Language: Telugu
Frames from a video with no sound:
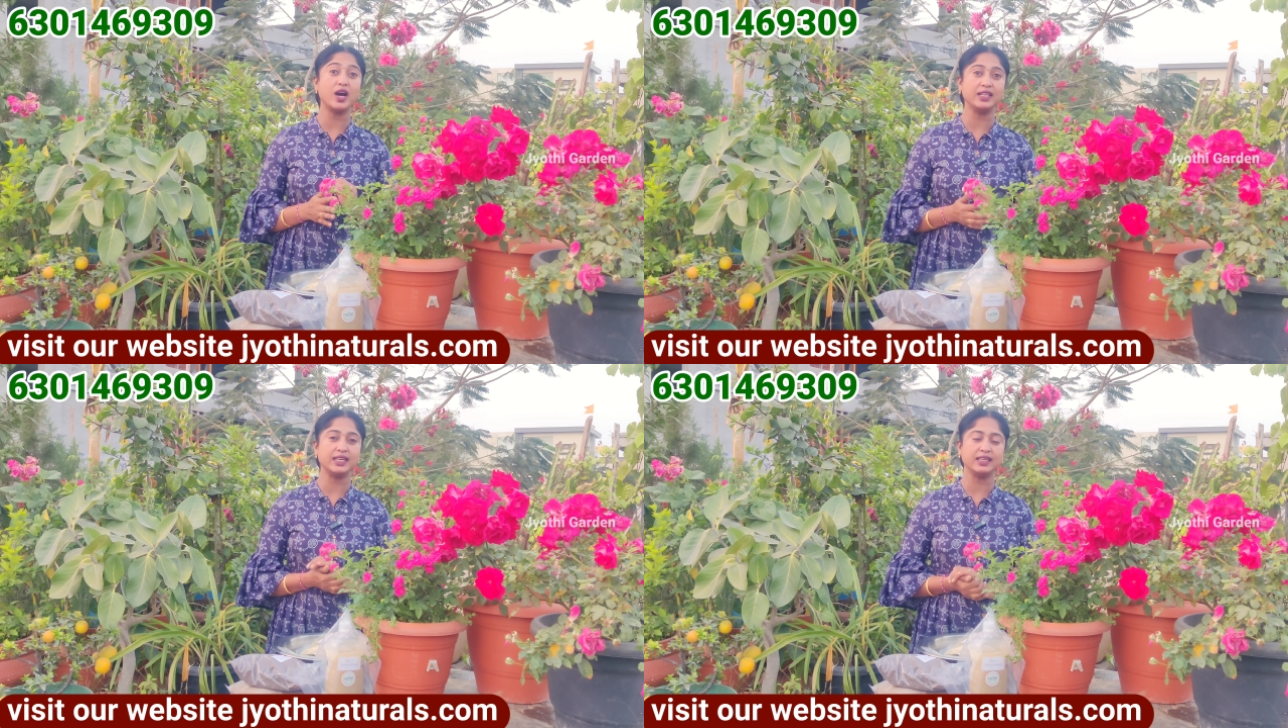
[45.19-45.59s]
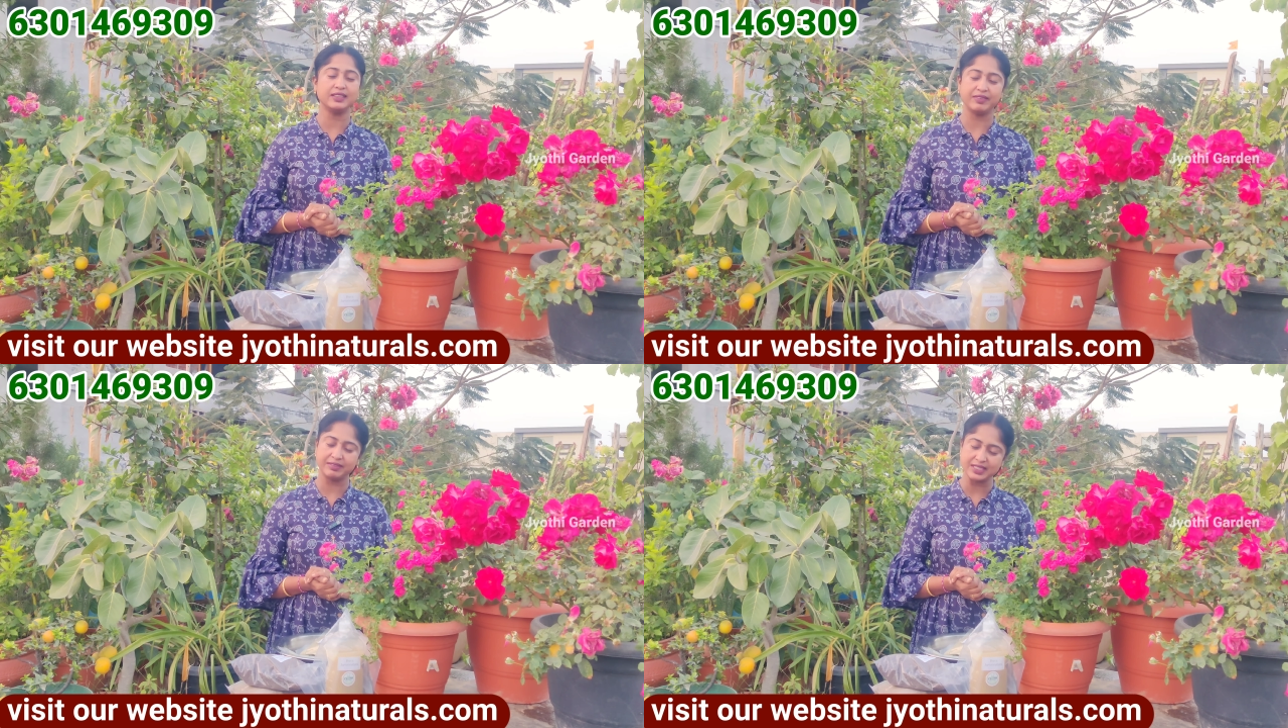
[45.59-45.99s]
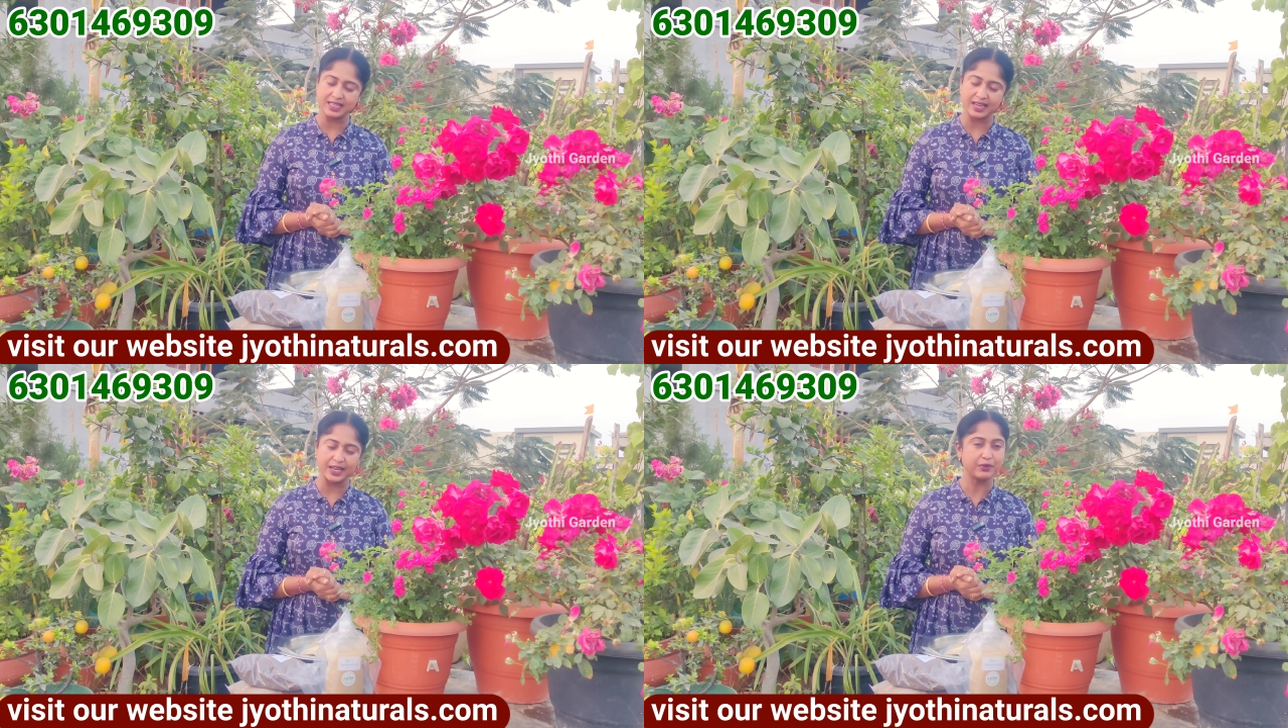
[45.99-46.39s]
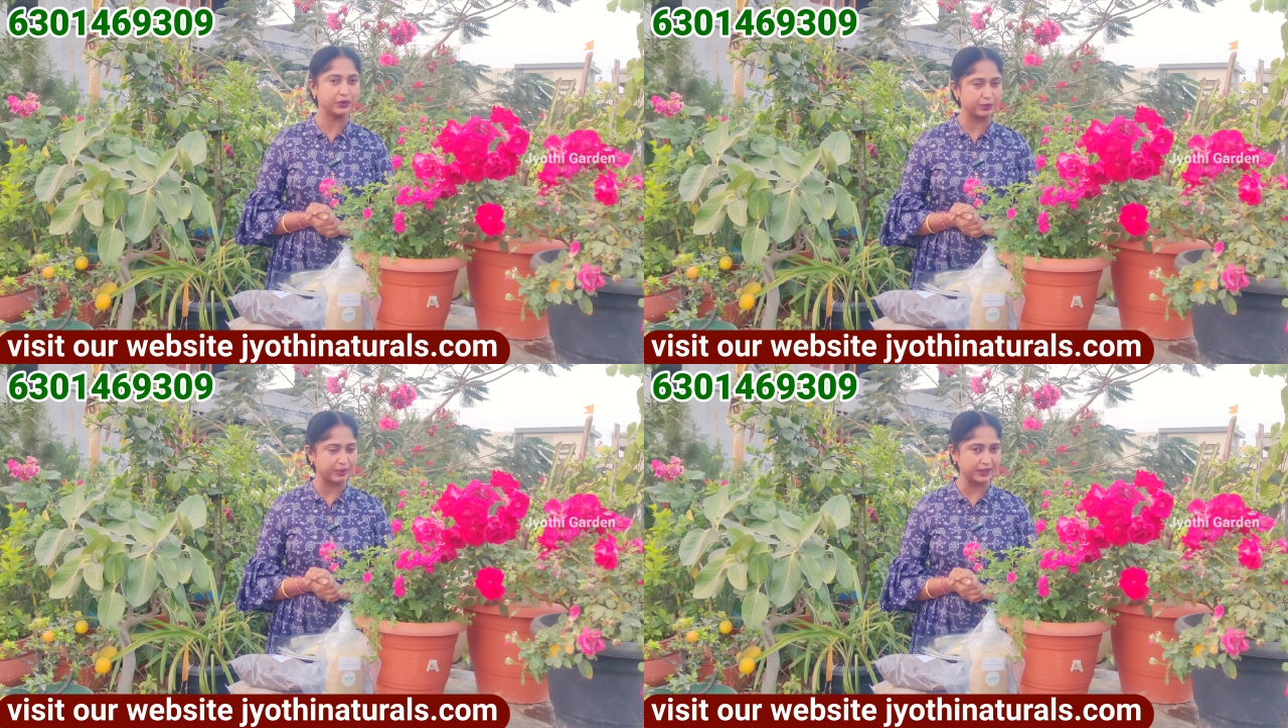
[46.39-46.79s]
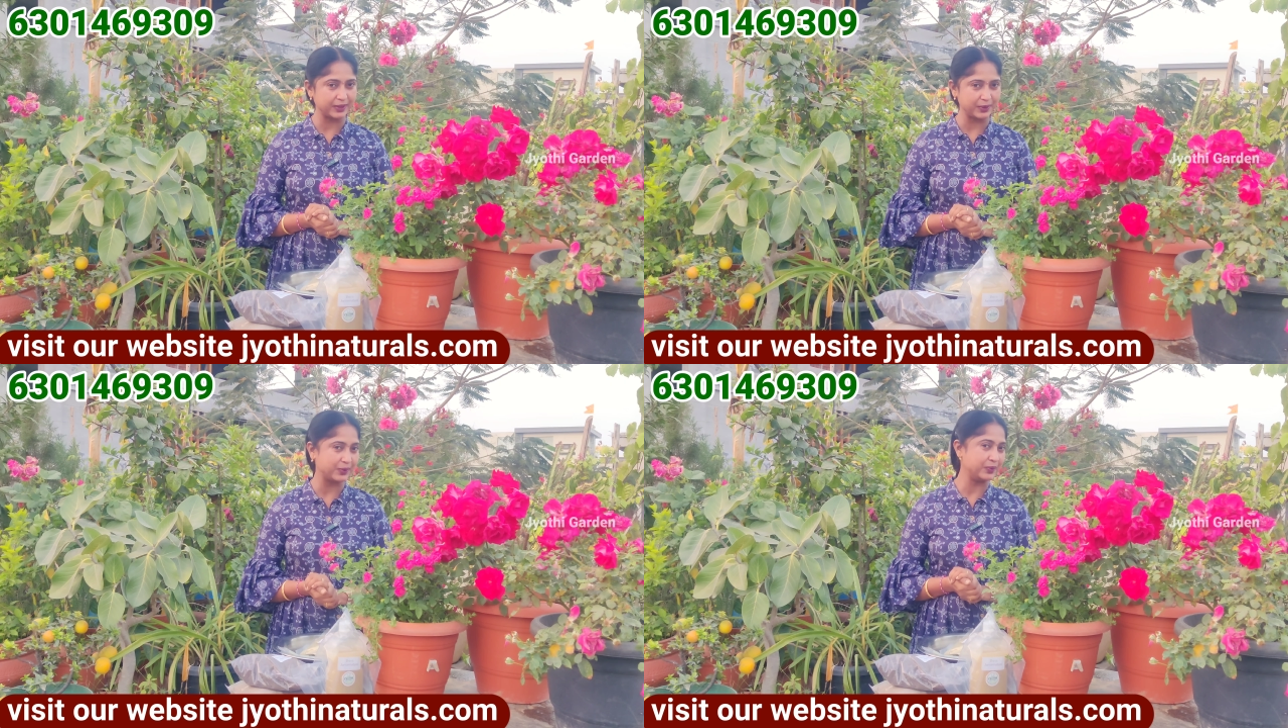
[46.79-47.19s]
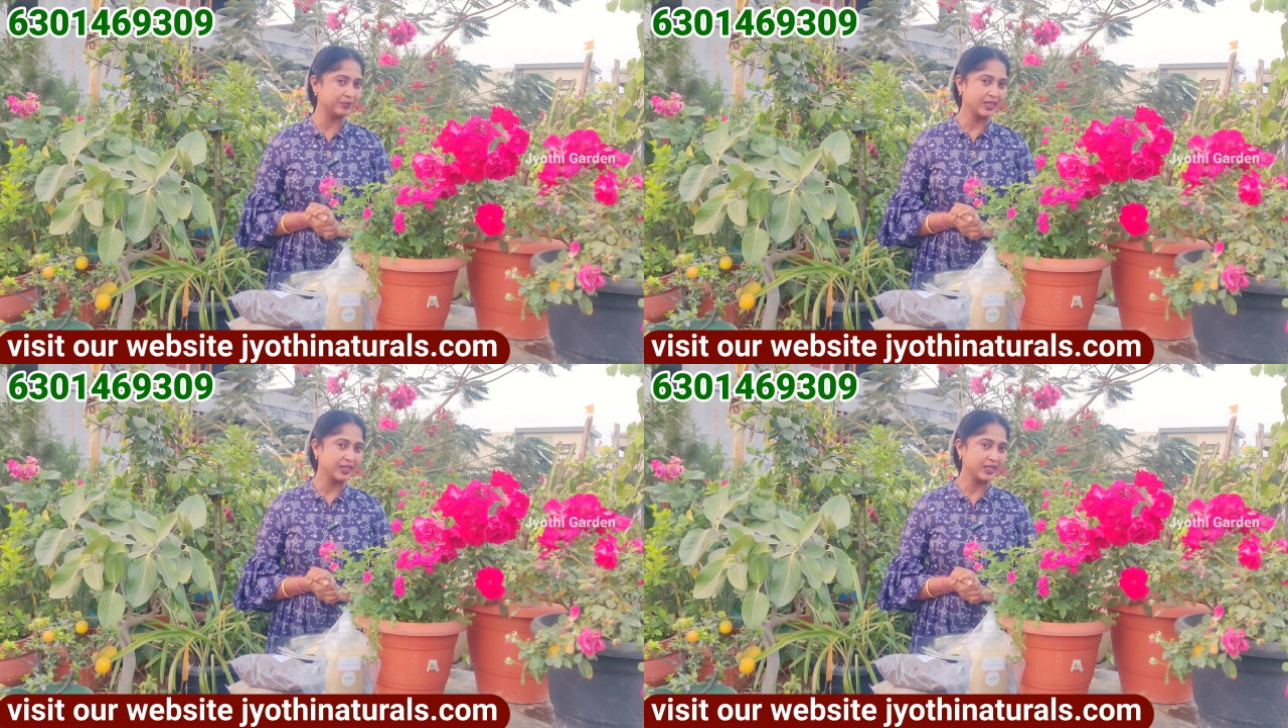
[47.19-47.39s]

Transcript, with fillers: ఆధారిత వ్యవసాయ ఉత్పత్తులు